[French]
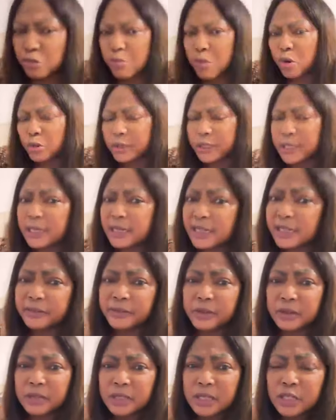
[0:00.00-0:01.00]
tu montes le
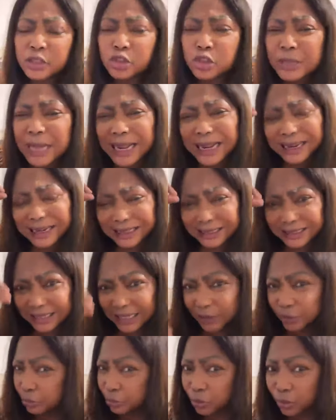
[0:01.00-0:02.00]
livre. Tu n'es
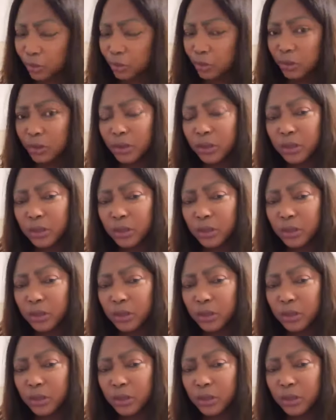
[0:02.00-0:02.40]
rien du tout.